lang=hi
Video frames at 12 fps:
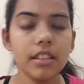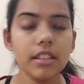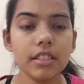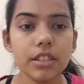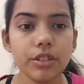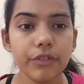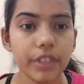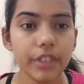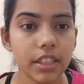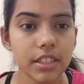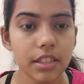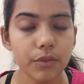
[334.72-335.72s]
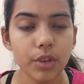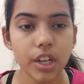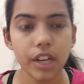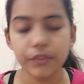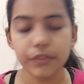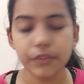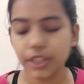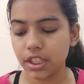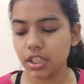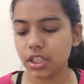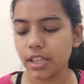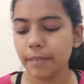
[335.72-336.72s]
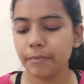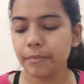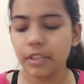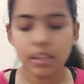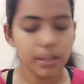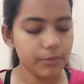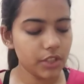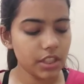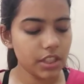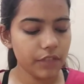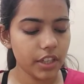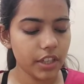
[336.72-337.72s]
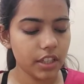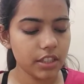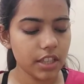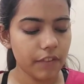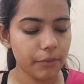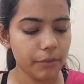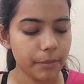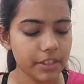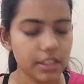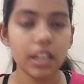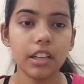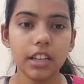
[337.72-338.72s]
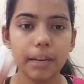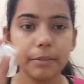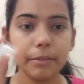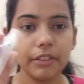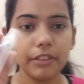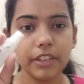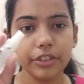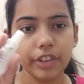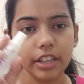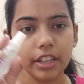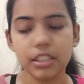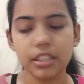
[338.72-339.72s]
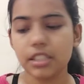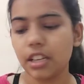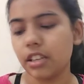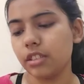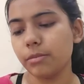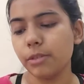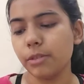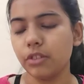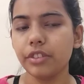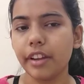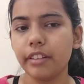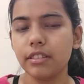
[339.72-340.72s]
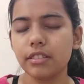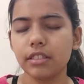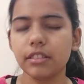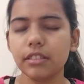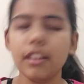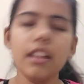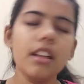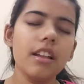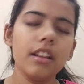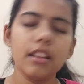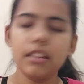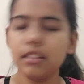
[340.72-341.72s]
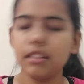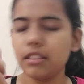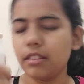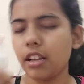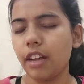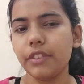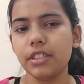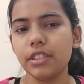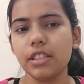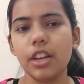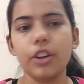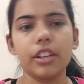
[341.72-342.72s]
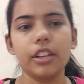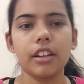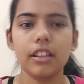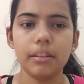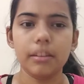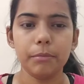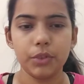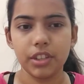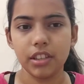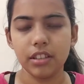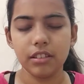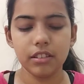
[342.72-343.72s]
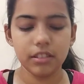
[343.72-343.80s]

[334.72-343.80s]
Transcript: इसकी जो फ्रेगरेंस है ना वो काफ़ी अच्छी है मुझे इसकी फ्रेगरेंस काफ़ी पसंद है अगर आप ये वाला ट्राई करना चाहें ना तो बिल्कुल ट्राई कर सकते हैं ये काफ़ी अच्छा है और ये ख़त्म भी हो गया